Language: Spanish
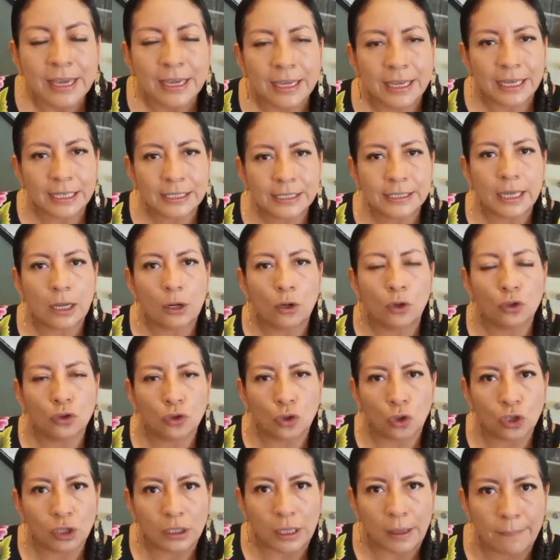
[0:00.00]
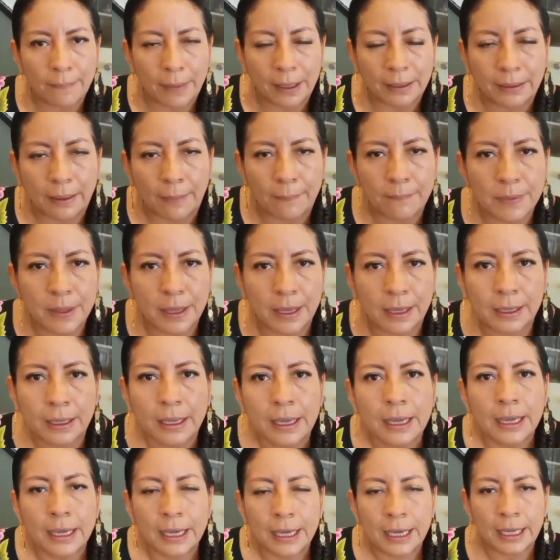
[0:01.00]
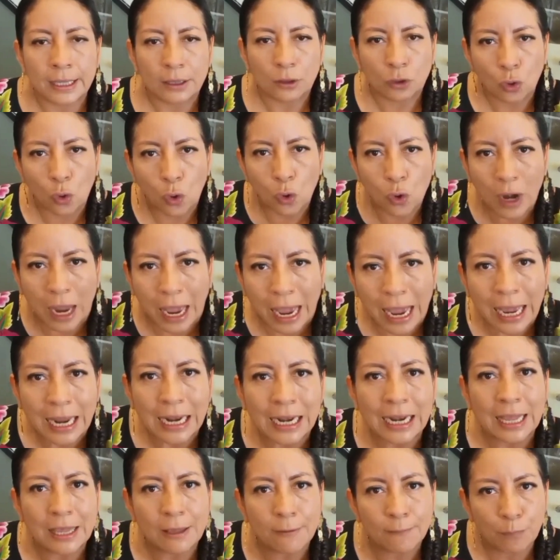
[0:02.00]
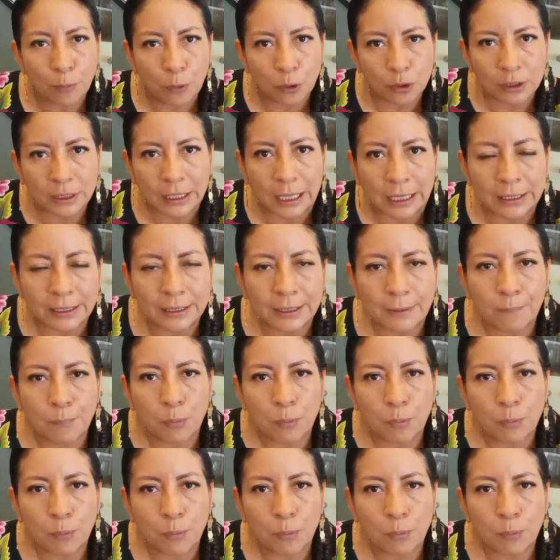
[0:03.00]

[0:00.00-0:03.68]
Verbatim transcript: que es el otro tema también electoral e importante.